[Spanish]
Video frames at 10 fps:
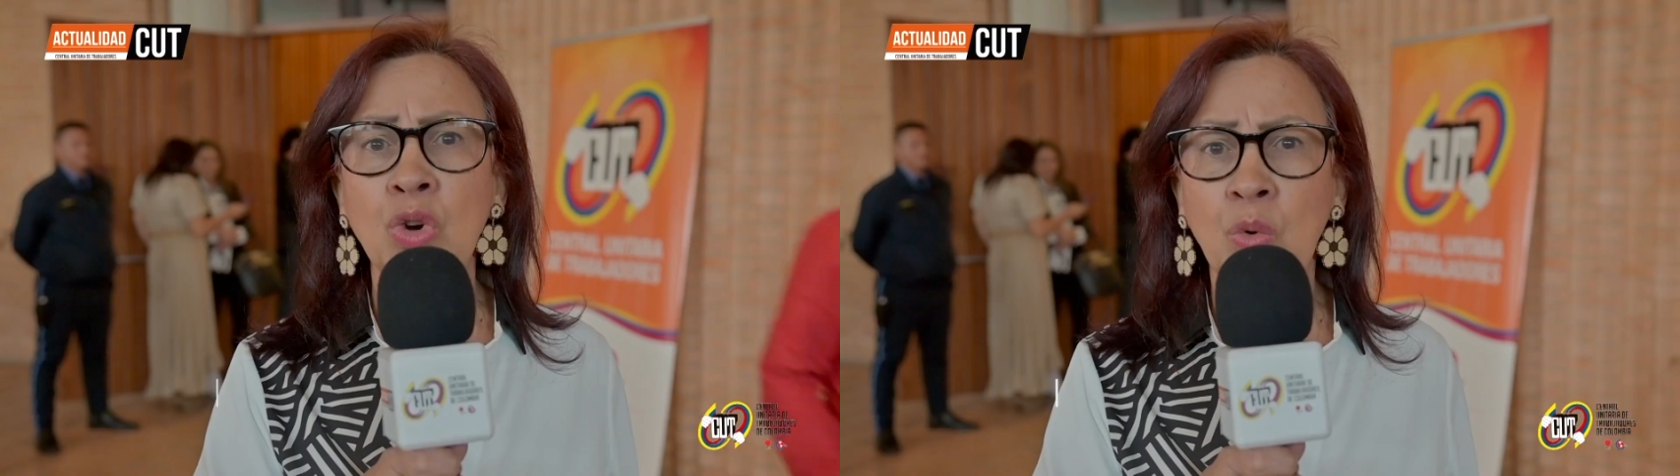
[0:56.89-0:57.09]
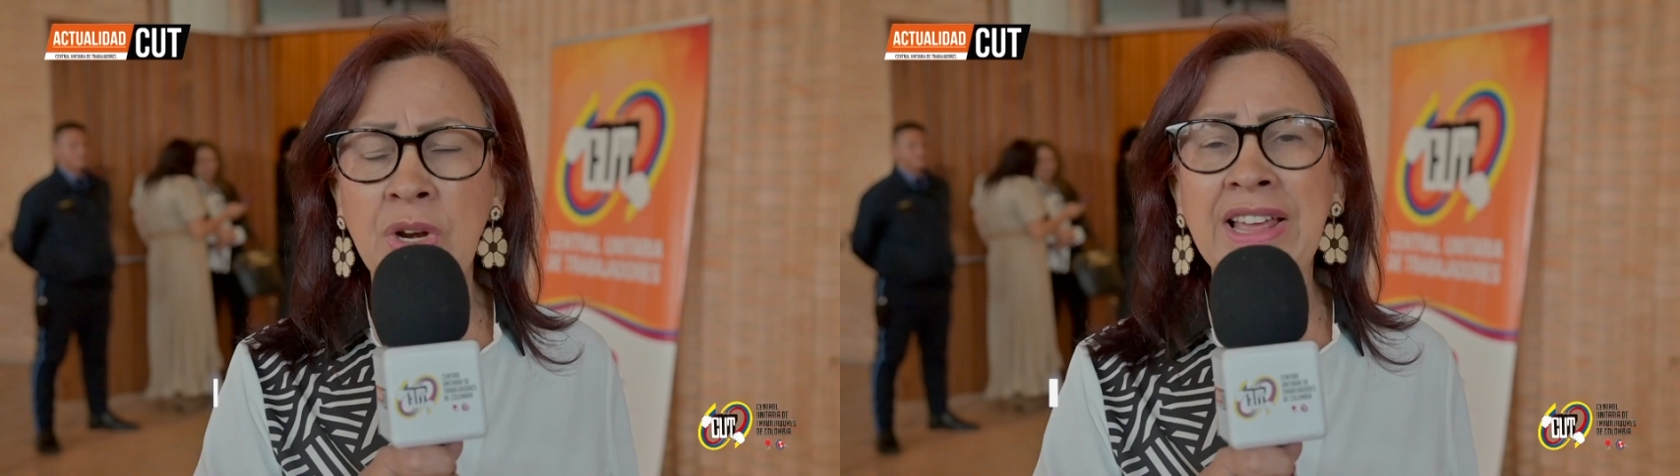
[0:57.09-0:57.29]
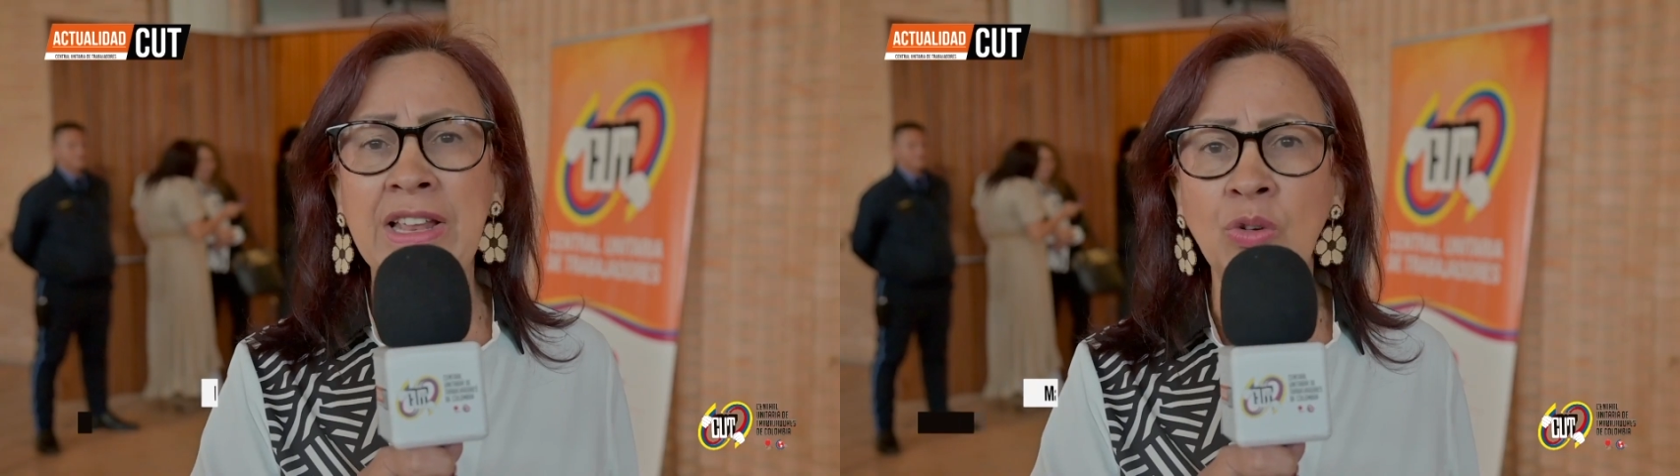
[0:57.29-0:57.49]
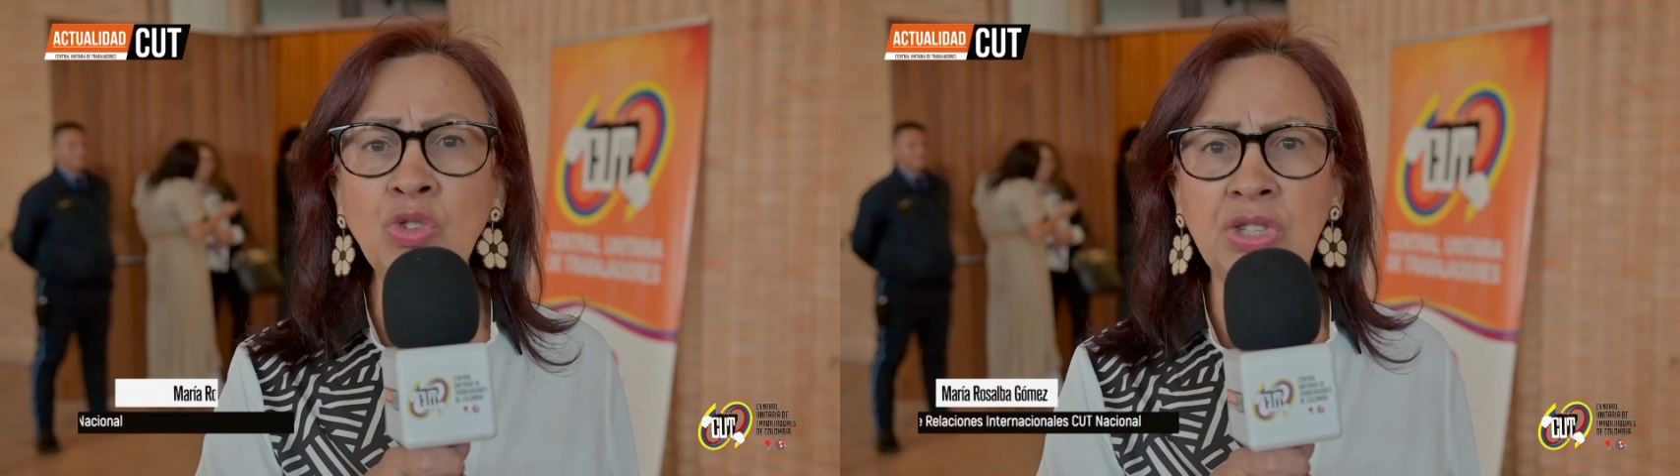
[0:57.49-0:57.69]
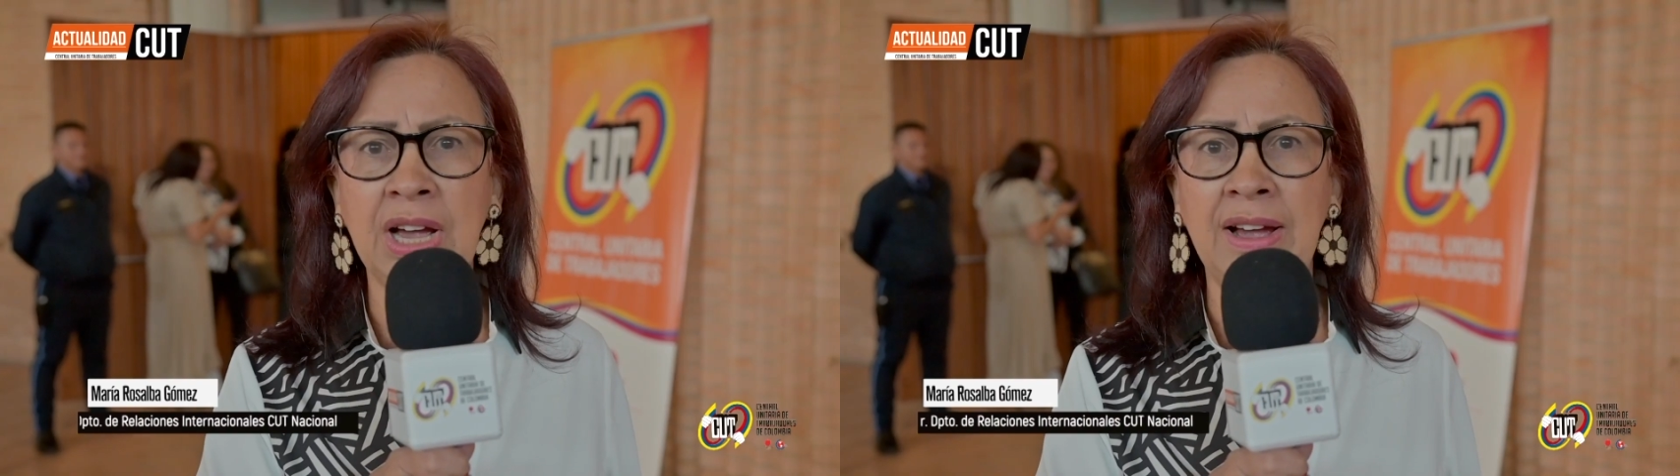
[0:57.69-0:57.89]
una
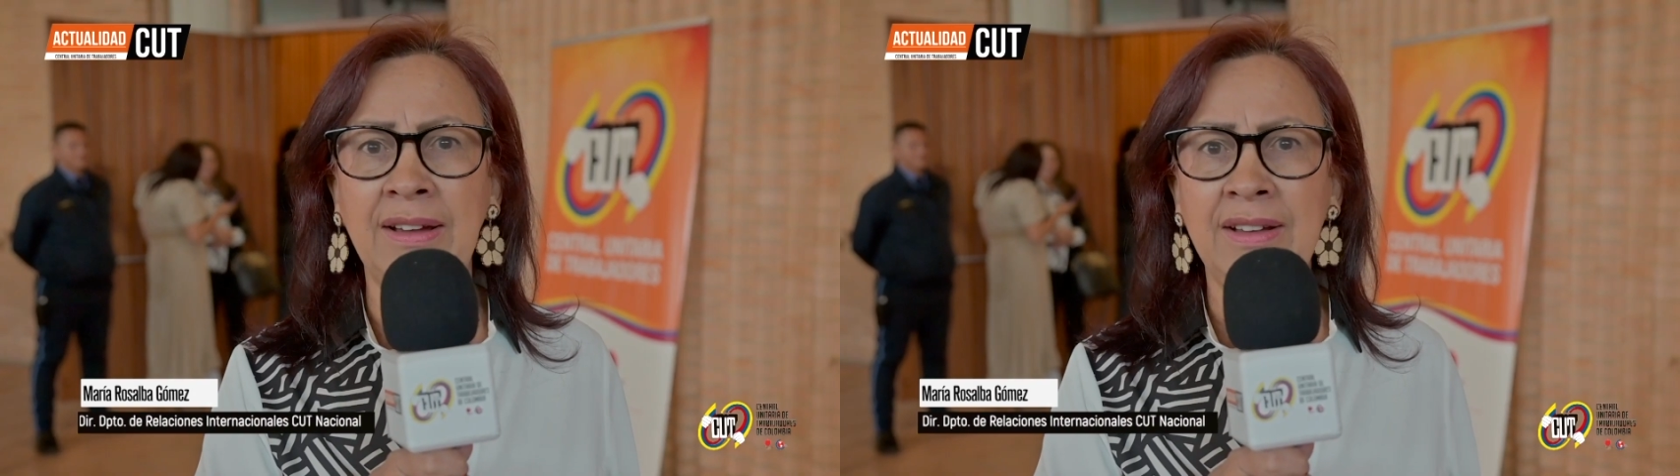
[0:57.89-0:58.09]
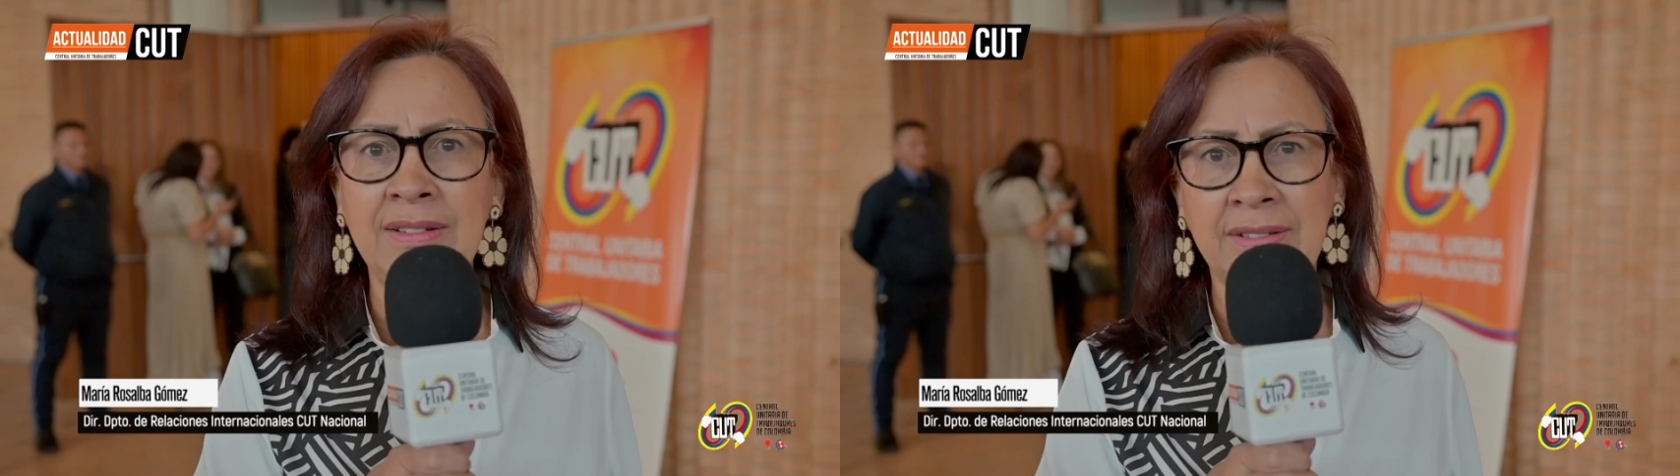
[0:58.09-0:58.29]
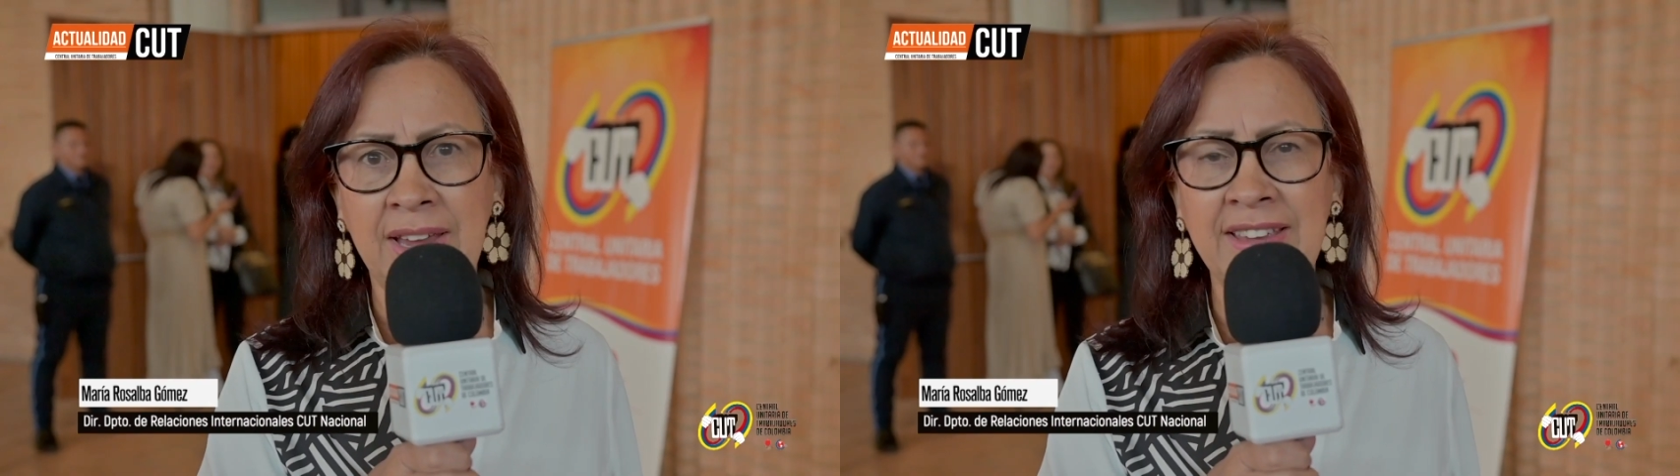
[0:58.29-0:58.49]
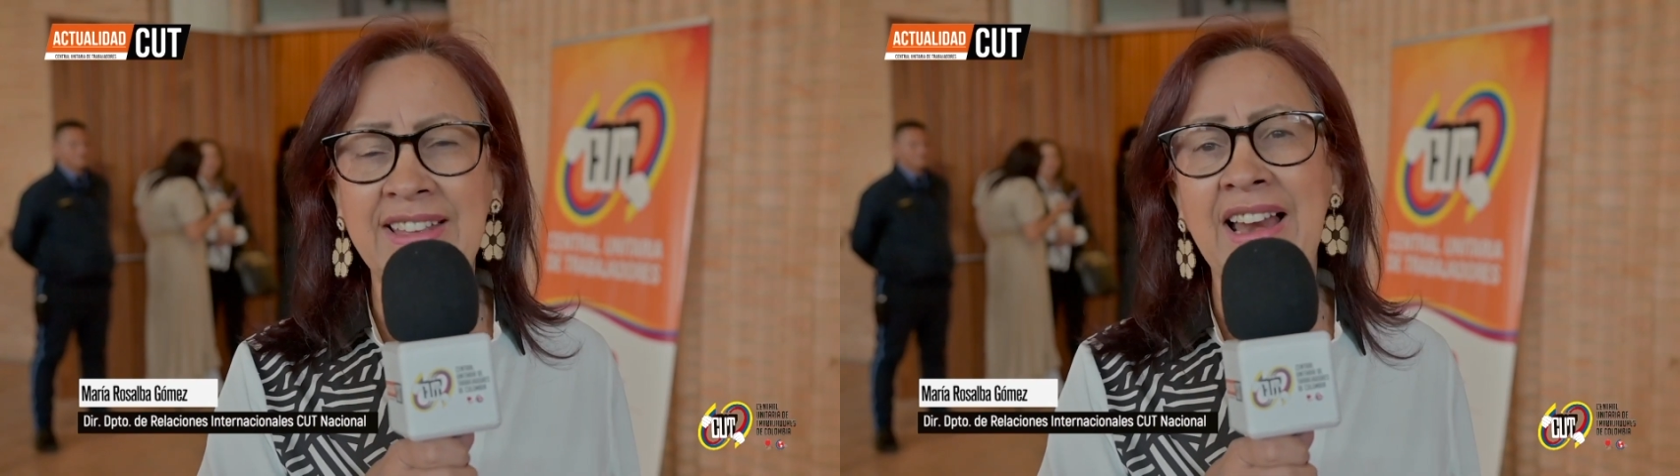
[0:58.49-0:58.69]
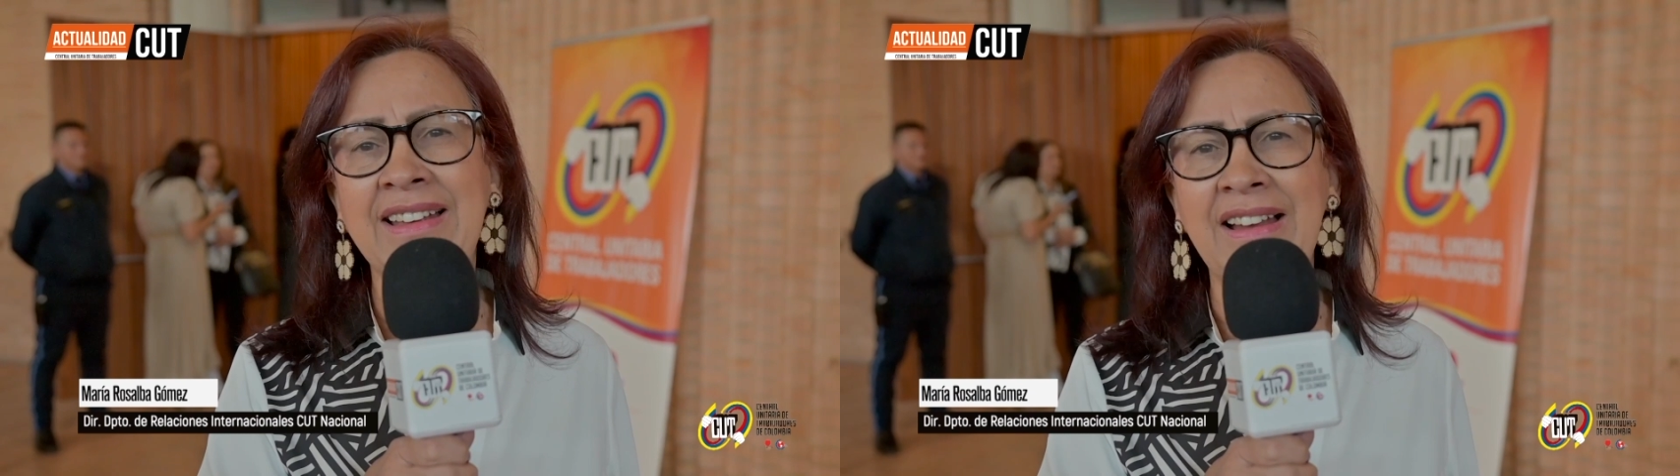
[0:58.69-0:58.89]
denuncia que desde
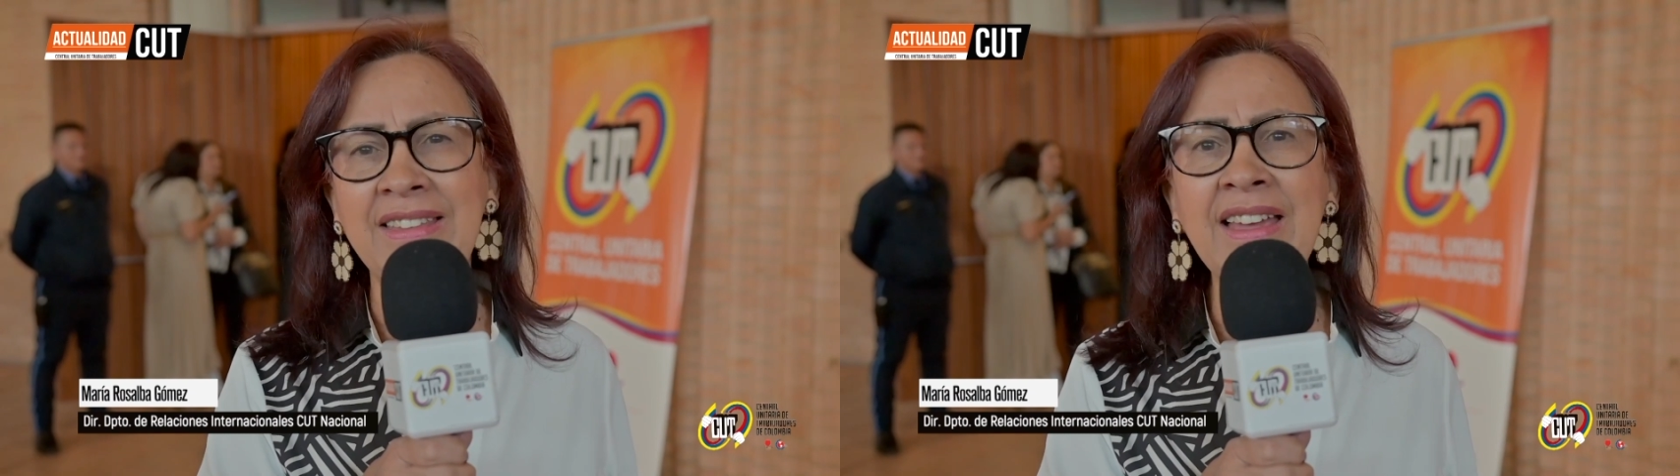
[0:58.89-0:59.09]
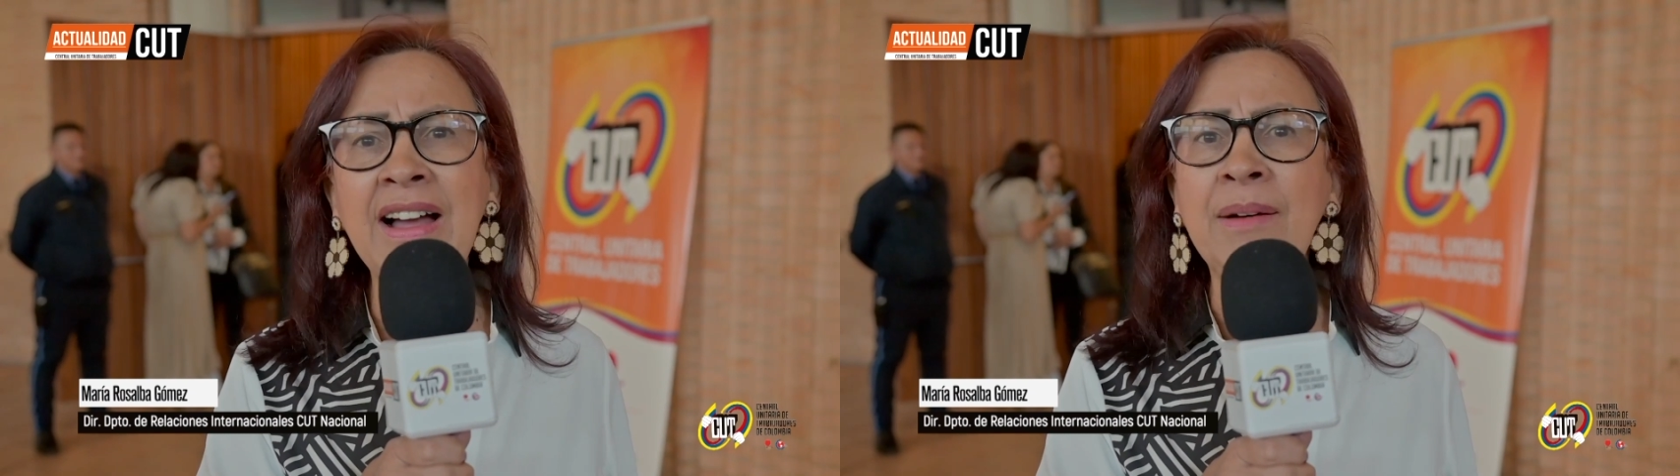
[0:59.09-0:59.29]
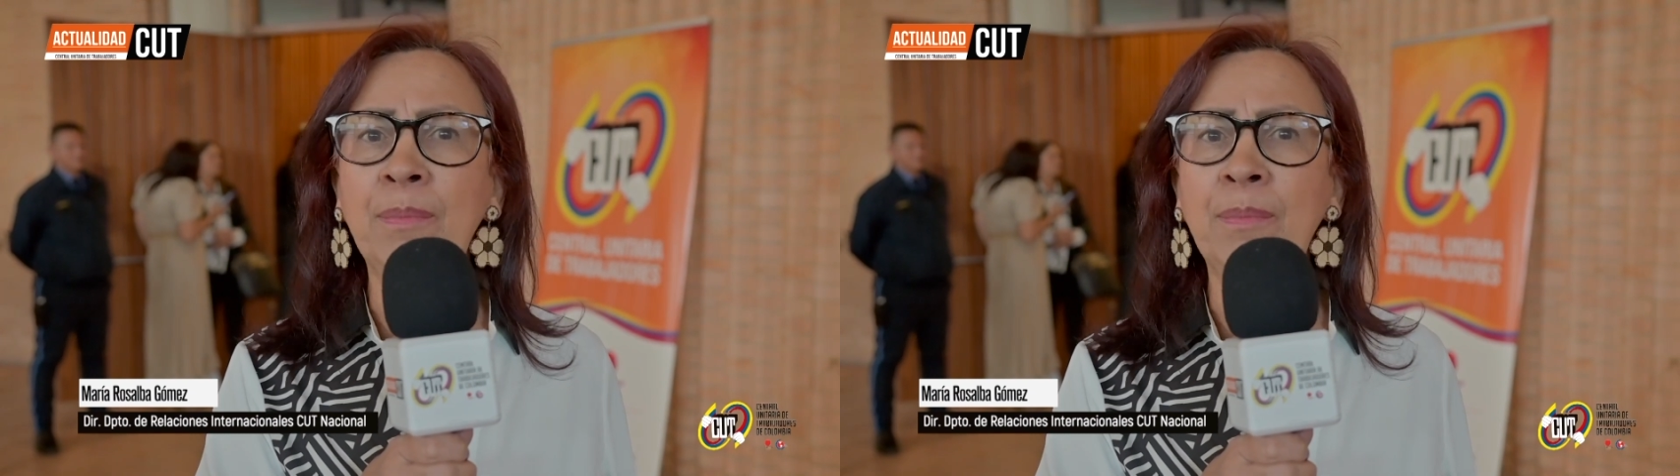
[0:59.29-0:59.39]
la alcaldía